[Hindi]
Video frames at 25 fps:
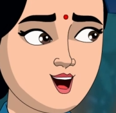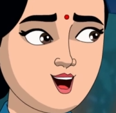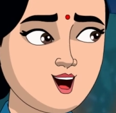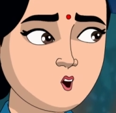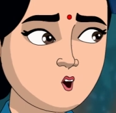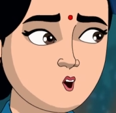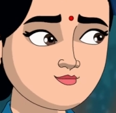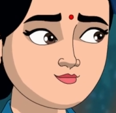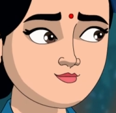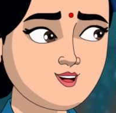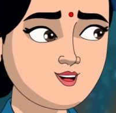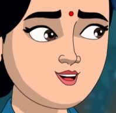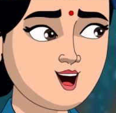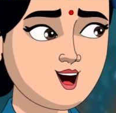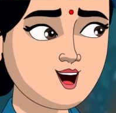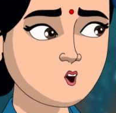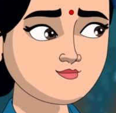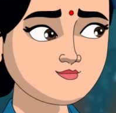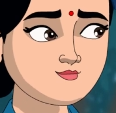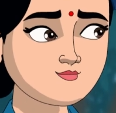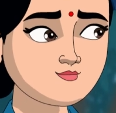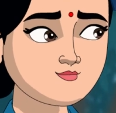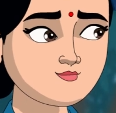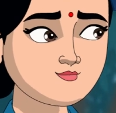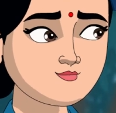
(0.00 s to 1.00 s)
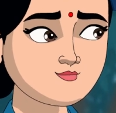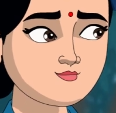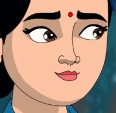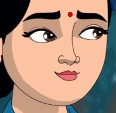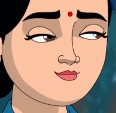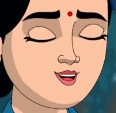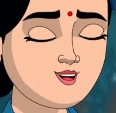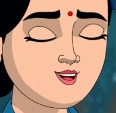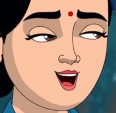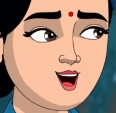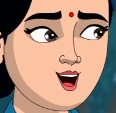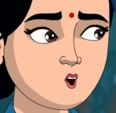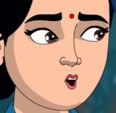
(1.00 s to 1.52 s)
फिर तो सांप
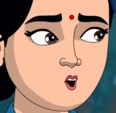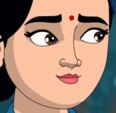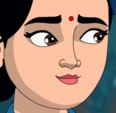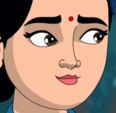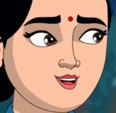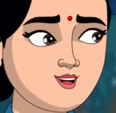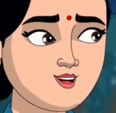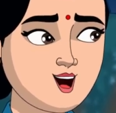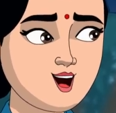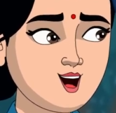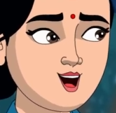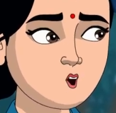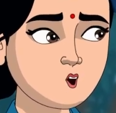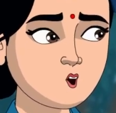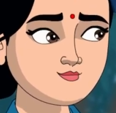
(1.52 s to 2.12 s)
अदृश्य हो गया